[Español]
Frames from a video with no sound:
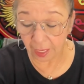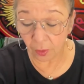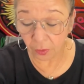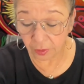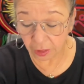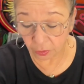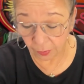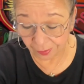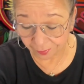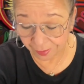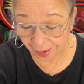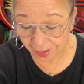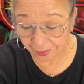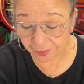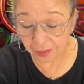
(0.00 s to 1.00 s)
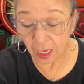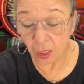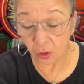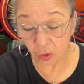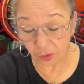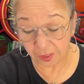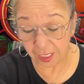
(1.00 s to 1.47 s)
a donde tú estás.
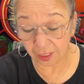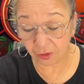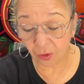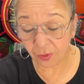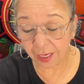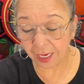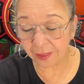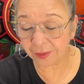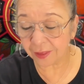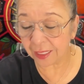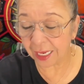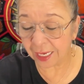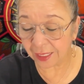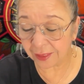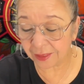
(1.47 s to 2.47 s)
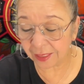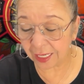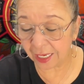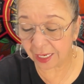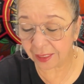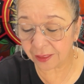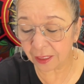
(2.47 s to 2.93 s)
Lo cierto que es, es
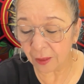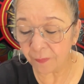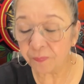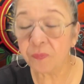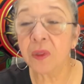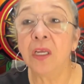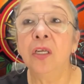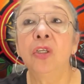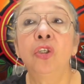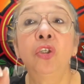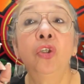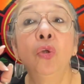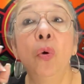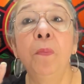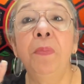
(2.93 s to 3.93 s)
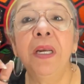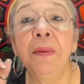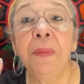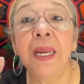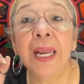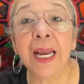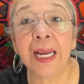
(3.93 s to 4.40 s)
que es su
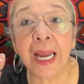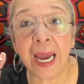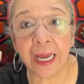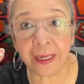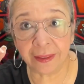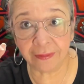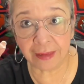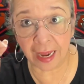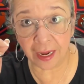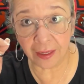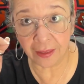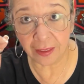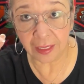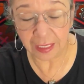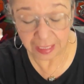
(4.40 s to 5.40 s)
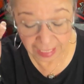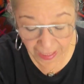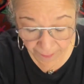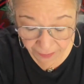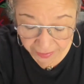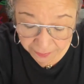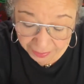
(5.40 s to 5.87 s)
primera carta,
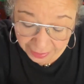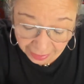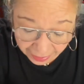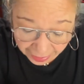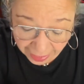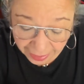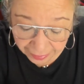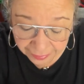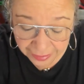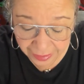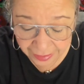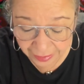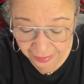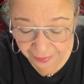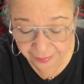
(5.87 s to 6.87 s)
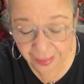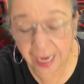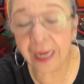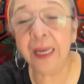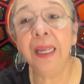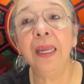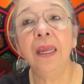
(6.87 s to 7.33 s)
la primera carta que le
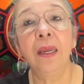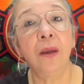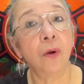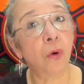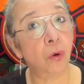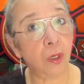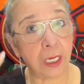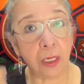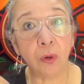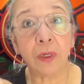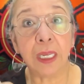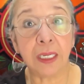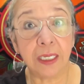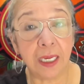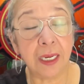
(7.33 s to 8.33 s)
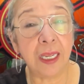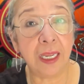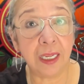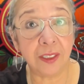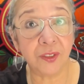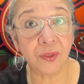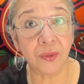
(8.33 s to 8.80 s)
sale con que lo que quiere es
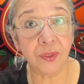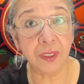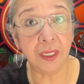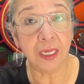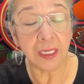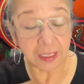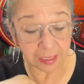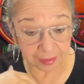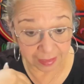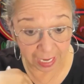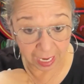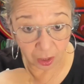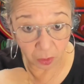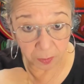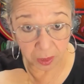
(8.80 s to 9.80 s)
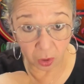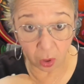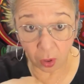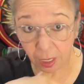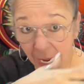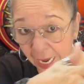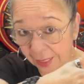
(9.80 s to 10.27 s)
eso. Quizás a lo
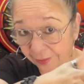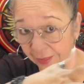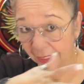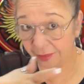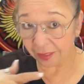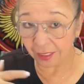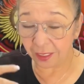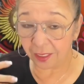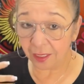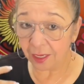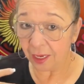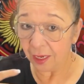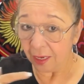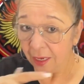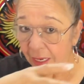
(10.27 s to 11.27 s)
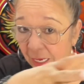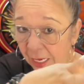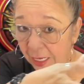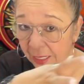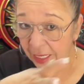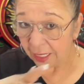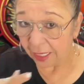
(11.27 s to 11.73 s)
mejor hasta a ti
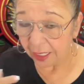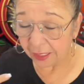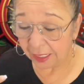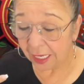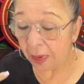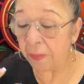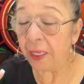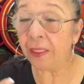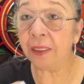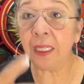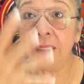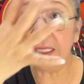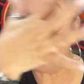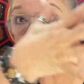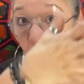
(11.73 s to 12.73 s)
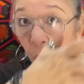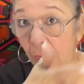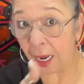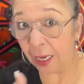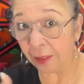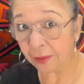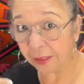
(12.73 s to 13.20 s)
energéticamente te lo
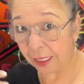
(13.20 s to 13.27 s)
ha,